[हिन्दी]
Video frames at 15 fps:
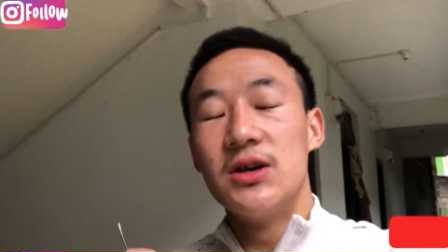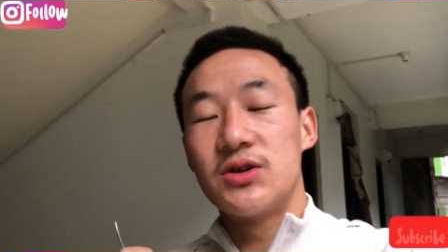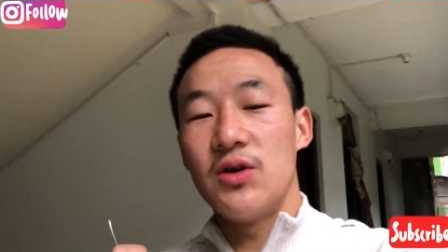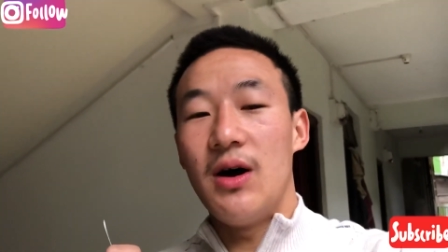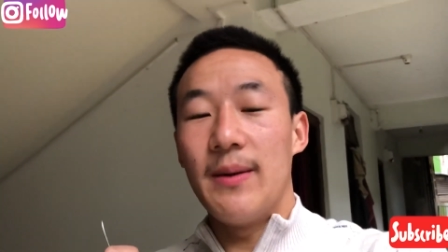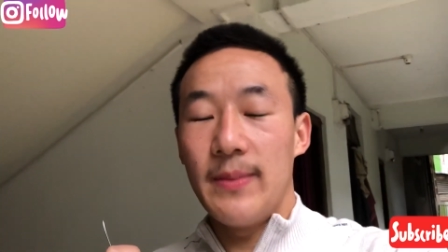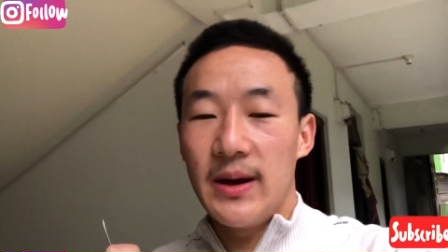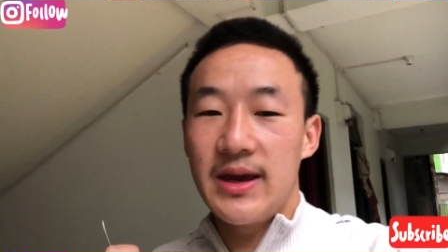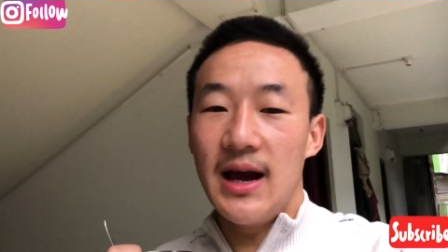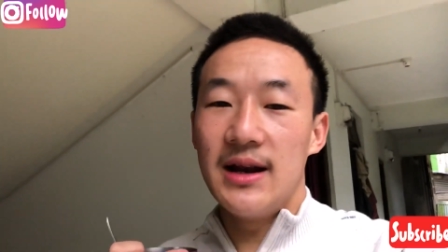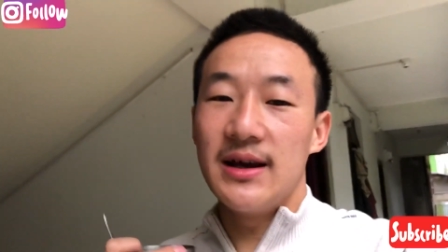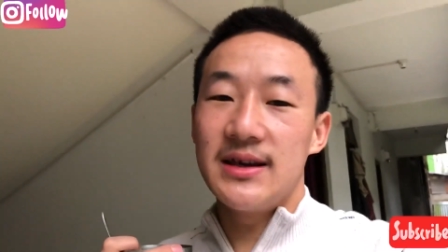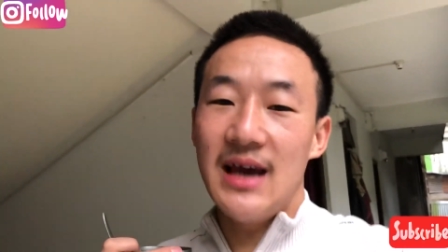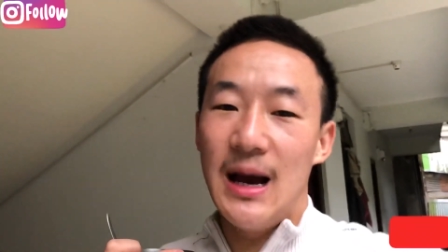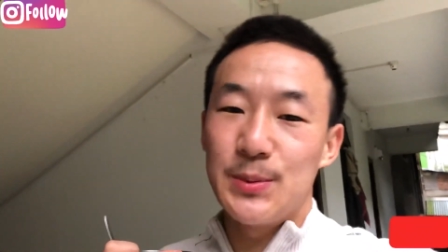सो अपना ख्याल
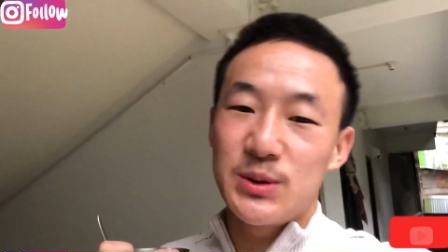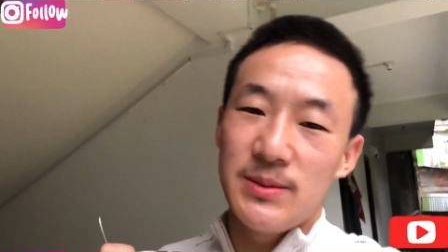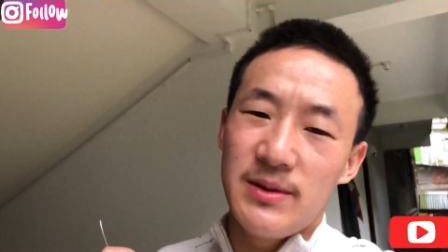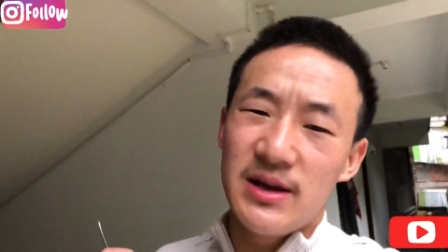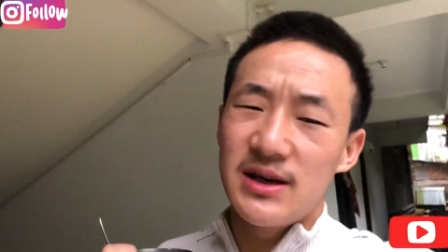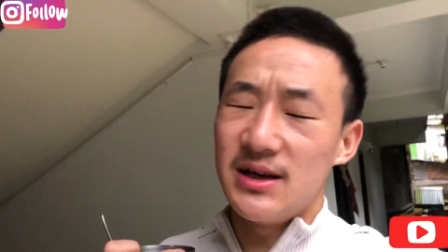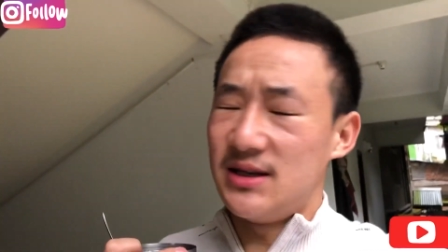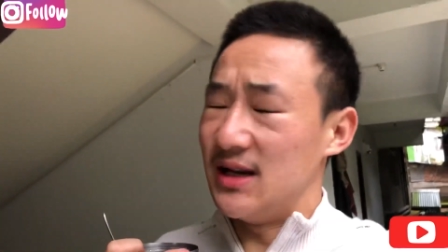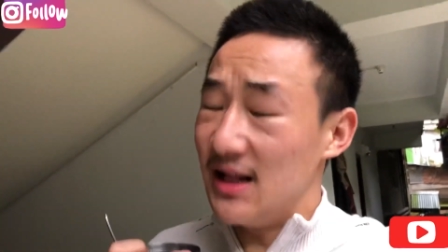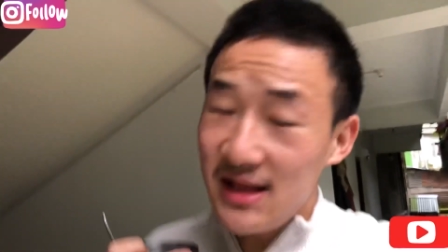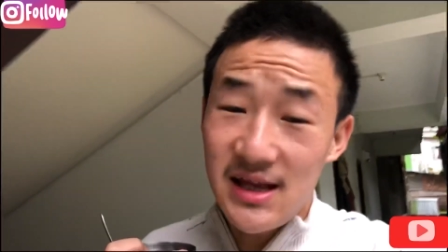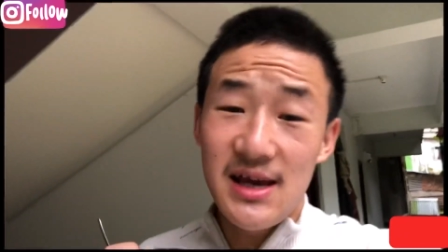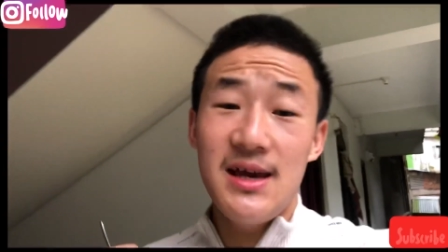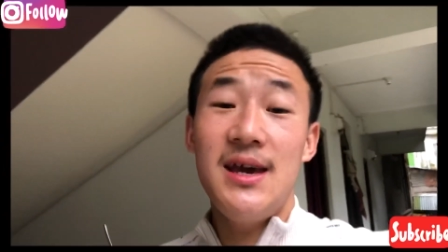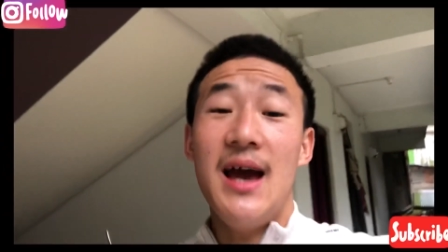रखिए आपसे मिलेंगे
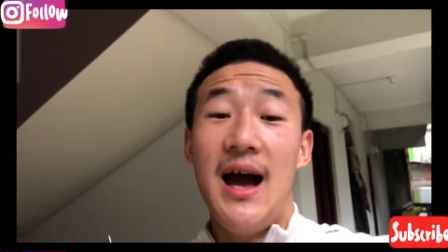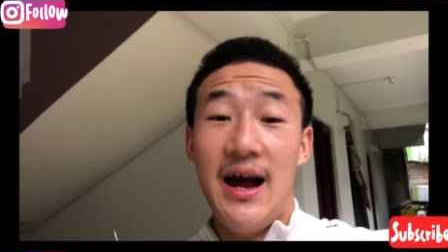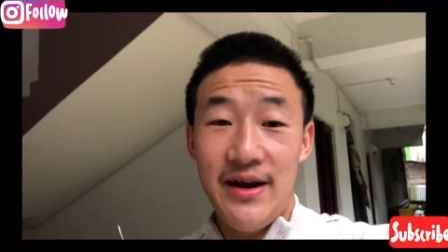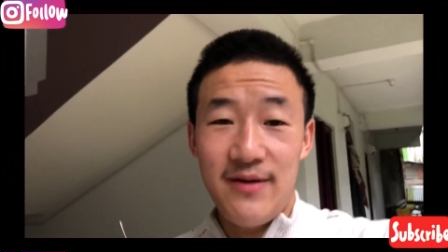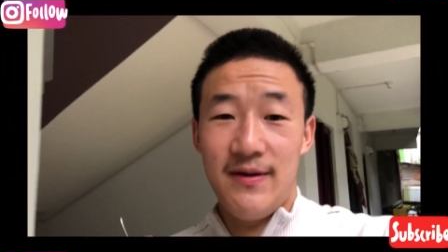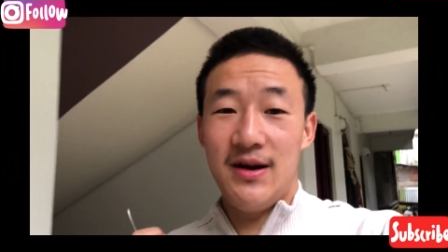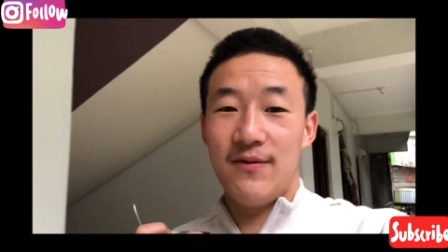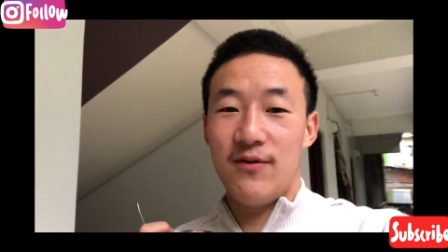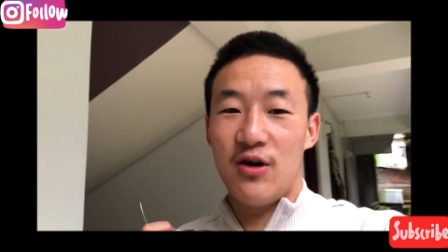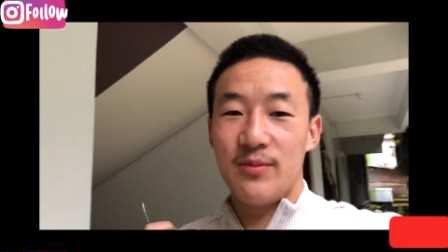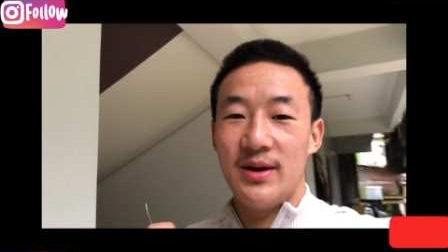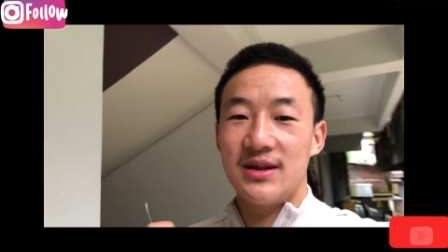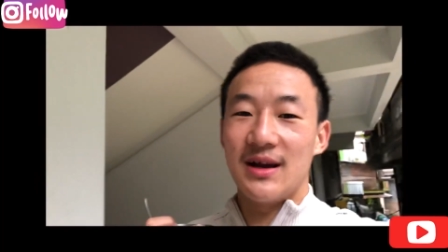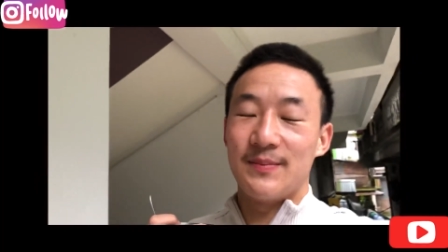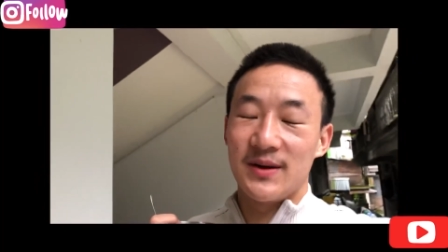जल्दी ही आने वाले ब्लॉग
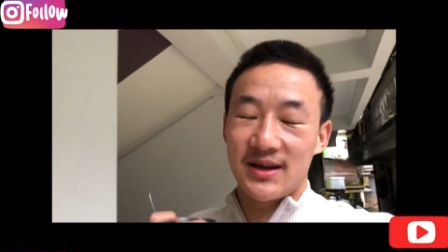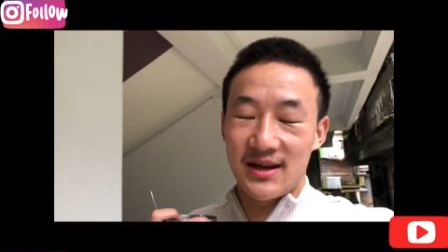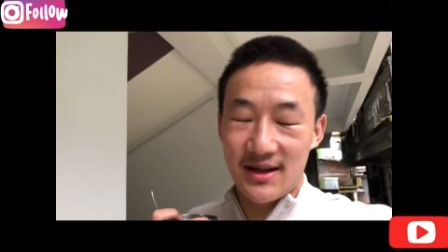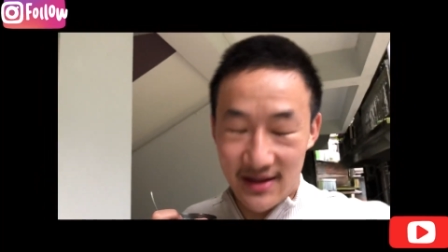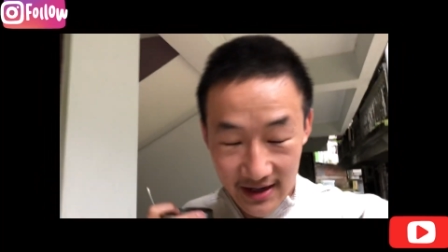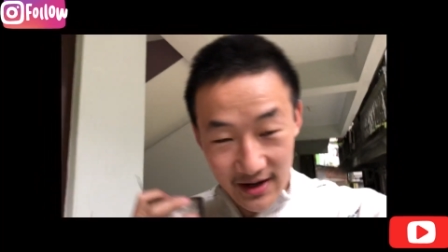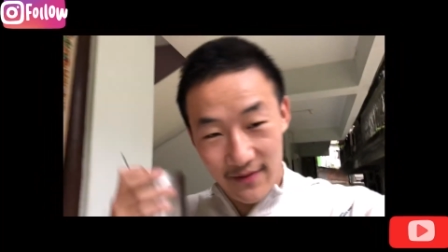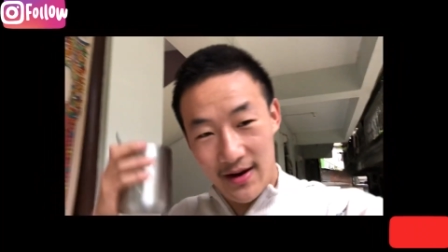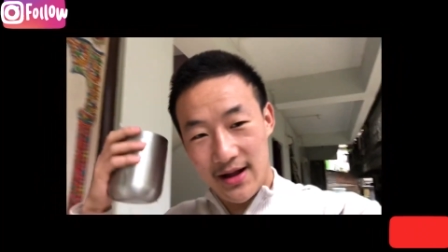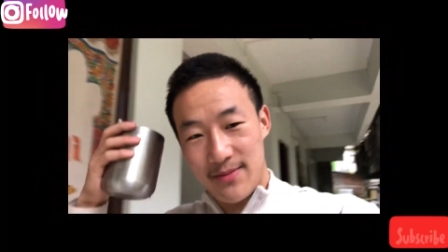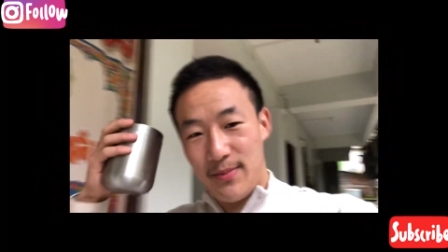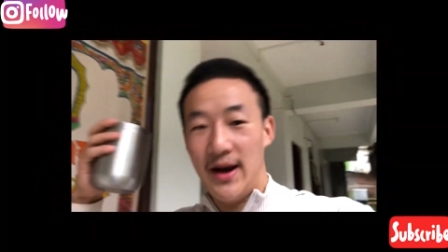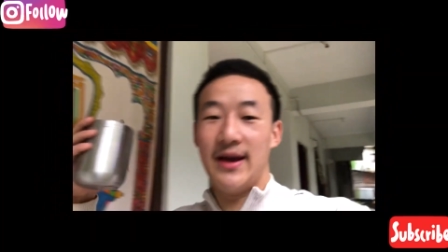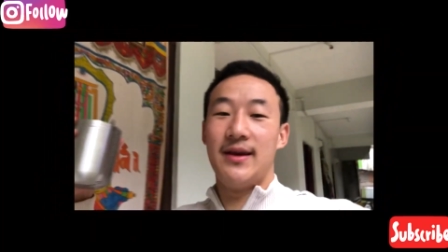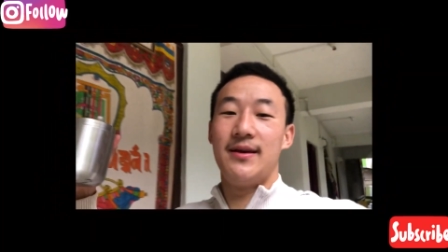में तब तक धन्यवाद